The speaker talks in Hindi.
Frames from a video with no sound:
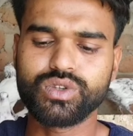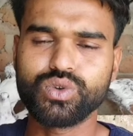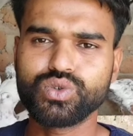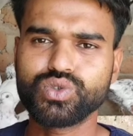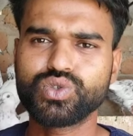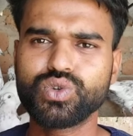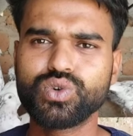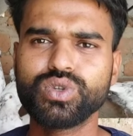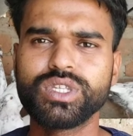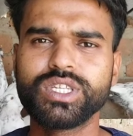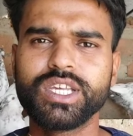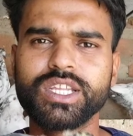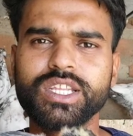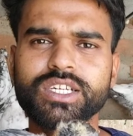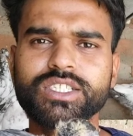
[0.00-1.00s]
दोस्तों
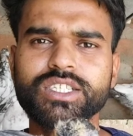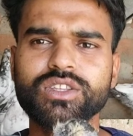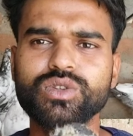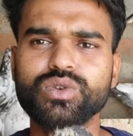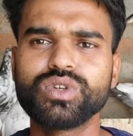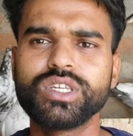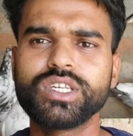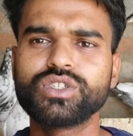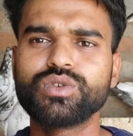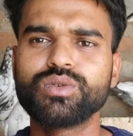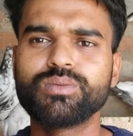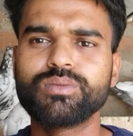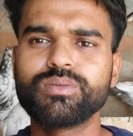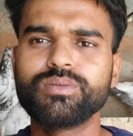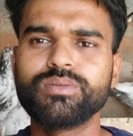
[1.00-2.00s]
ये देख सकते हो ये जो
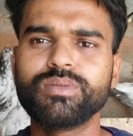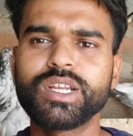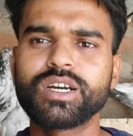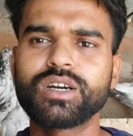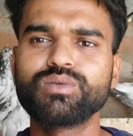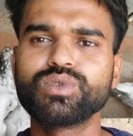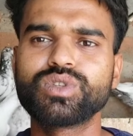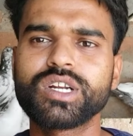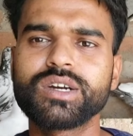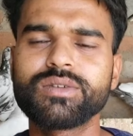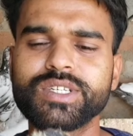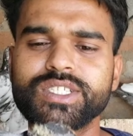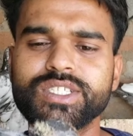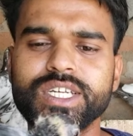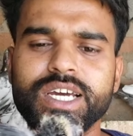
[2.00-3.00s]
मेरा कबूतर का
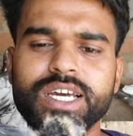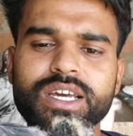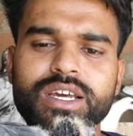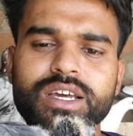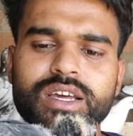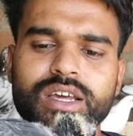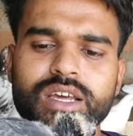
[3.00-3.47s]
बच्चा है